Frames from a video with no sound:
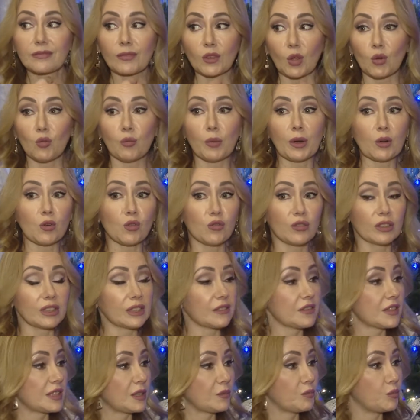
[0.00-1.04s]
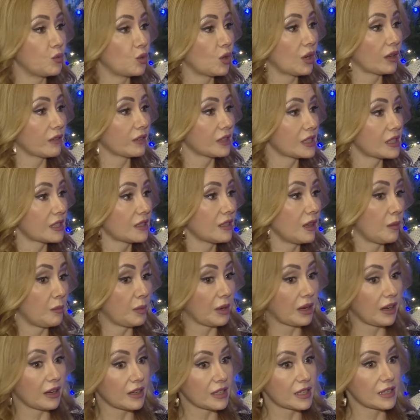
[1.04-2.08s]
упакованы все пуговицы, да,
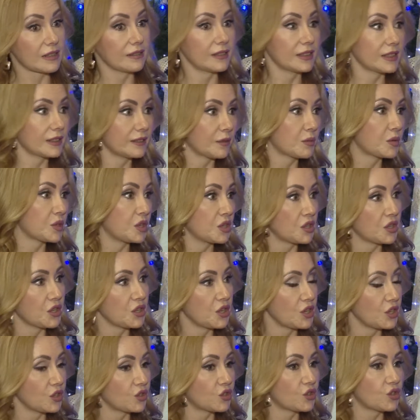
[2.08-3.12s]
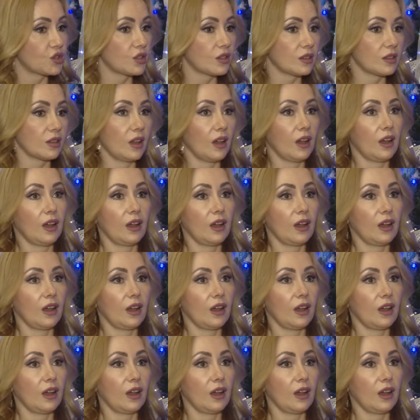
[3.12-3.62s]
показывает вообще нечто.